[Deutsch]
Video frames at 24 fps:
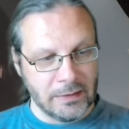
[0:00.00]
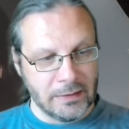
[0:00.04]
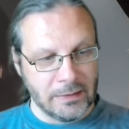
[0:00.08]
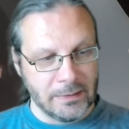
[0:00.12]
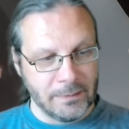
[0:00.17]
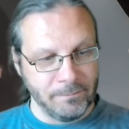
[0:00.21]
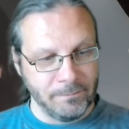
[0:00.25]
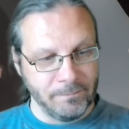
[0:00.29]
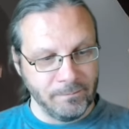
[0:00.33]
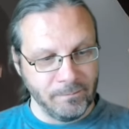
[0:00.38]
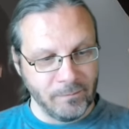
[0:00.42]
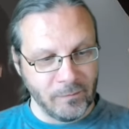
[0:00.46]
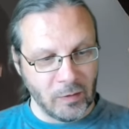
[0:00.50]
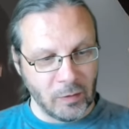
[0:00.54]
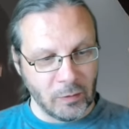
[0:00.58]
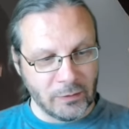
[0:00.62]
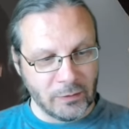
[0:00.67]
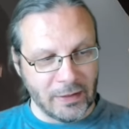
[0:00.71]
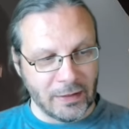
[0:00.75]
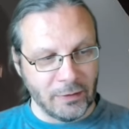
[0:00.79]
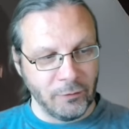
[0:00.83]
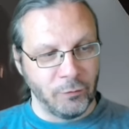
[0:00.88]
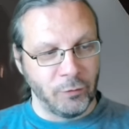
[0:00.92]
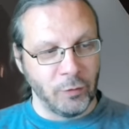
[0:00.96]
Ähm,
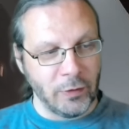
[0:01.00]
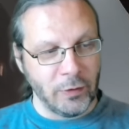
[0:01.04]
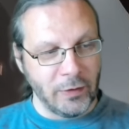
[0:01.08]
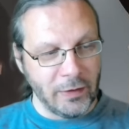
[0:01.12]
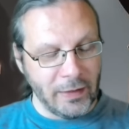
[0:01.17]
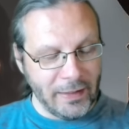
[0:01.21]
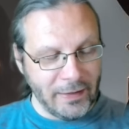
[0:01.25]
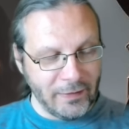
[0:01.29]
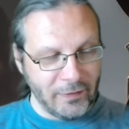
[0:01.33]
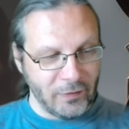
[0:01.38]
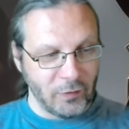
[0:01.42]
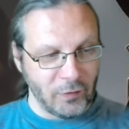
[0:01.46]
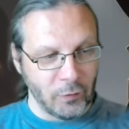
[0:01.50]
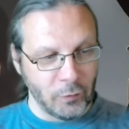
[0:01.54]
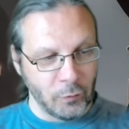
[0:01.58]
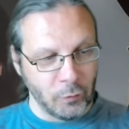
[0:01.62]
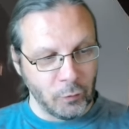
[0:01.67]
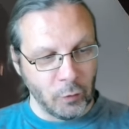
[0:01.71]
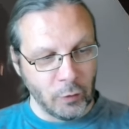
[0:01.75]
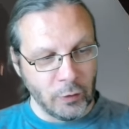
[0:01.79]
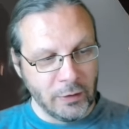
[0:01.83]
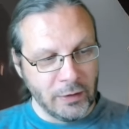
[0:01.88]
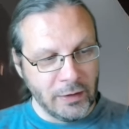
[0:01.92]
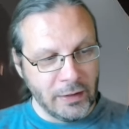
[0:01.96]
und dann wird es
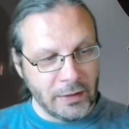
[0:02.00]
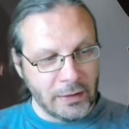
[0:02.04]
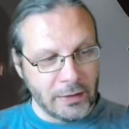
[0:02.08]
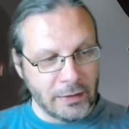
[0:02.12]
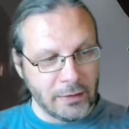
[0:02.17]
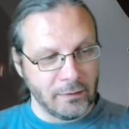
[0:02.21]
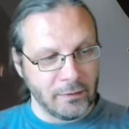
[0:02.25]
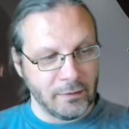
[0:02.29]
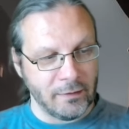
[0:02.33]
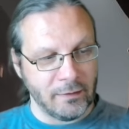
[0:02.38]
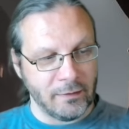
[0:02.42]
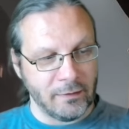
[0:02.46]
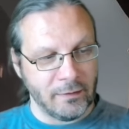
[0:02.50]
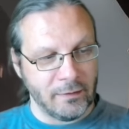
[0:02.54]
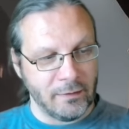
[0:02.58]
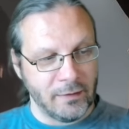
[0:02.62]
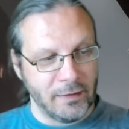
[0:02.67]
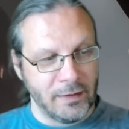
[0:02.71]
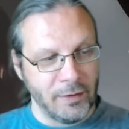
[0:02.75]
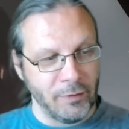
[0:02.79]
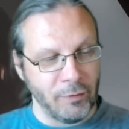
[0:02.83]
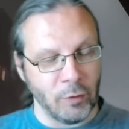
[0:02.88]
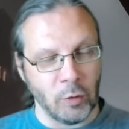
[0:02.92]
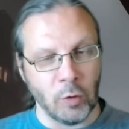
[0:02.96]
wohl nicht
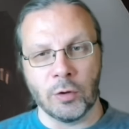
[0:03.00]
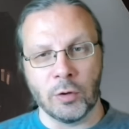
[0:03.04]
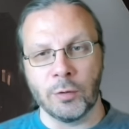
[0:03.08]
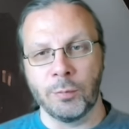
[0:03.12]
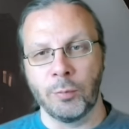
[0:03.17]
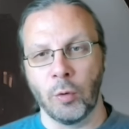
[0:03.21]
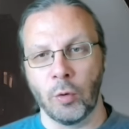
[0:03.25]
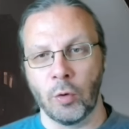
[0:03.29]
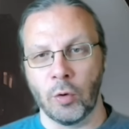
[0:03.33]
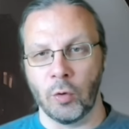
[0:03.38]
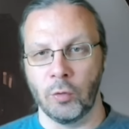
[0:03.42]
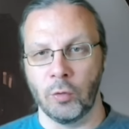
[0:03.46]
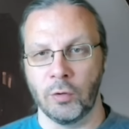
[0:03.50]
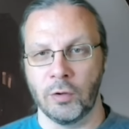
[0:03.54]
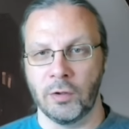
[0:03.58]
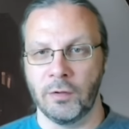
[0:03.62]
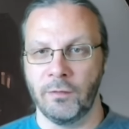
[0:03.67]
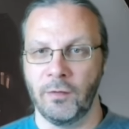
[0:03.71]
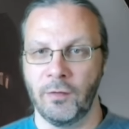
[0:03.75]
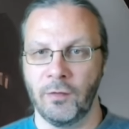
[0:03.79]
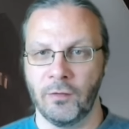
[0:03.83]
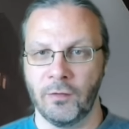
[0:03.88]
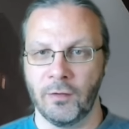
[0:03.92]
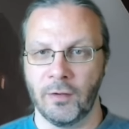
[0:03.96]
die verlorene Pokerrunde
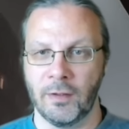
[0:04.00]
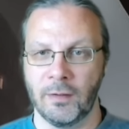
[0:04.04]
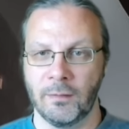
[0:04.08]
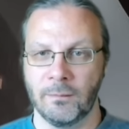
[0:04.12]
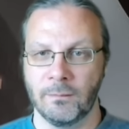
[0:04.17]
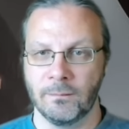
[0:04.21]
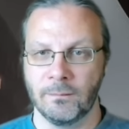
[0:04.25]
gewesen sein.